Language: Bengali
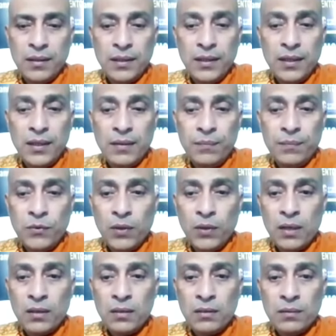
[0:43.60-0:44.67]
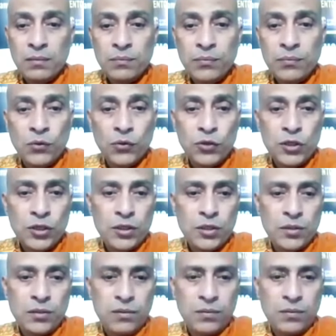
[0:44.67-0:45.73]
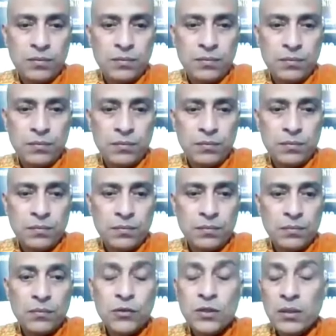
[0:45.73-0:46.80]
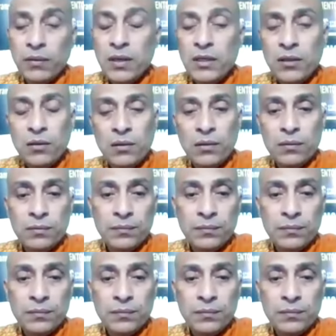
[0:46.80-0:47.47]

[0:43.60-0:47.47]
তিনি পুরাণ পুরুষ বুঝতে পারছো